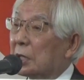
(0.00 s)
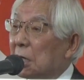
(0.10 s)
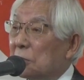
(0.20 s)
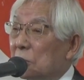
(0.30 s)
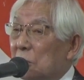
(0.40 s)
世
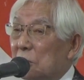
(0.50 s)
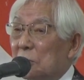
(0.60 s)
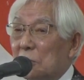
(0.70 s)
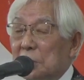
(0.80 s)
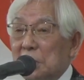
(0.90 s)
界の
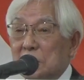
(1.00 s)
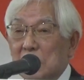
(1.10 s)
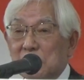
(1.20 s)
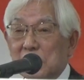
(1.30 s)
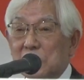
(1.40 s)

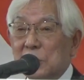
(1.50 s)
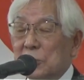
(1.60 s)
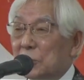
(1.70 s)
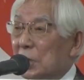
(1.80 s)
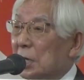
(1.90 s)
ロータリークラブについて
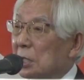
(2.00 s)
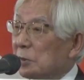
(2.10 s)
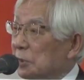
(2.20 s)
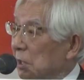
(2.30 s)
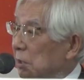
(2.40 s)
ちょっと考え
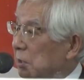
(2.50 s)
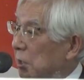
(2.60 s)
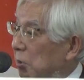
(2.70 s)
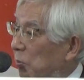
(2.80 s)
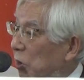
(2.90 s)
てみたんで
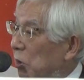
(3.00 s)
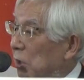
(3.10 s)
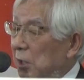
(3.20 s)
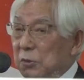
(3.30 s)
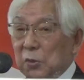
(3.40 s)
すけど
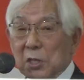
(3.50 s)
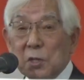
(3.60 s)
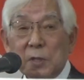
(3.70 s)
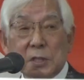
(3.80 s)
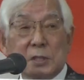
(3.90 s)
もそれ
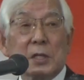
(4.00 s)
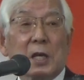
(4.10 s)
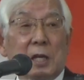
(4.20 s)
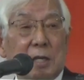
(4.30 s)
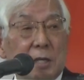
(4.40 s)
ではです
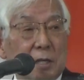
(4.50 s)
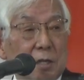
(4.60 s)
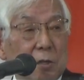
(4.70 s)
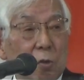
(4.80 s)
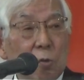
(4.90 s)
ね
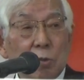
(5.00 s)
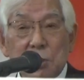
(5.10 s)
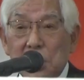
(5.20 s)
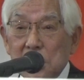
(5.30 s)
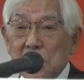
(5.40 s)

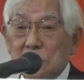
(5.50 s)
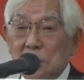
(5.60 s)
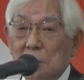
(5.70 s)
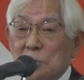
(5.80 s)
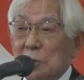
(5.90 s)

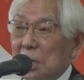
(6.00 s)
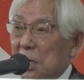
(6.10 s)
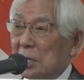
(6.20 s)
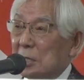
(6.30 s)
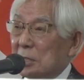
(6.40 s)
ロータリークラブ
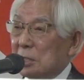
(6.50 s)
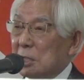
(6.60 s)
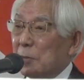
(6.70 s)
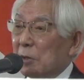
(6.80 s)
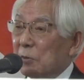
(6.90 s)
は
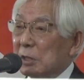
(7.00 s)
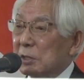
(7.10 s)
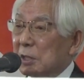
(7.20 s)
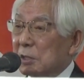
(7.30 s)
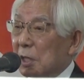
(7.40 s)
今
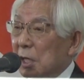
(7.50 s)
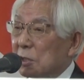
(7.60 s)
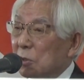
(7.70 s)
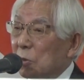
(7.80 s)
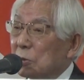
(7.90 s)
私たちが
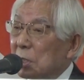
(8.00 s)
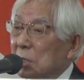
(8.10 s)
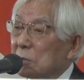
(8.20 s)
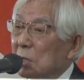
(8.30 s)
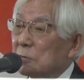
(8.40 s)
入っている
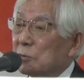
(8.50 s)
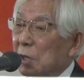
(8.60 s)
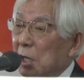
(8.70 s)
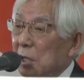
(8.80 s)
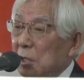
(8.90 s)
ロータリークラブ
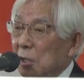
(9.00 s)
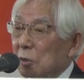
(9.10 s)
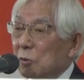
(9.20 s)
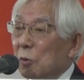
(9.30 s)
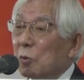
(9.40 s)
は
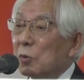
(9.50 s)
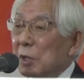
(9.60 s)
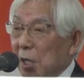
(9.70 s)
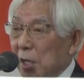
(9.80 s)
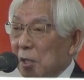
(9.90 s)
どこ
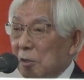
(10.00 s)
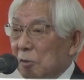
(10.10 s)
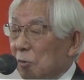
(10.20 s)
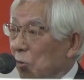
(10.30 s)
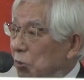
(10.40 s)
で
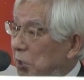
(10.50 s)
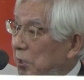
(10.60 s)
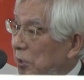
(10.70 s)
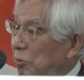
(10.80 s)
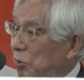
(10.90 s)
どうし
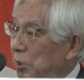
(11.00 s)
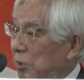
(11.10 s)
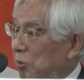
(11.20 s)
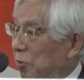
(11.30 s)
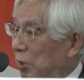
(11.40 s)
て誕生し
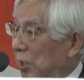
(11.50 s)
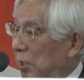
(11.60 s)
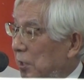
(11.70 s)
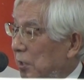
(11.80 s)
たんでしょうか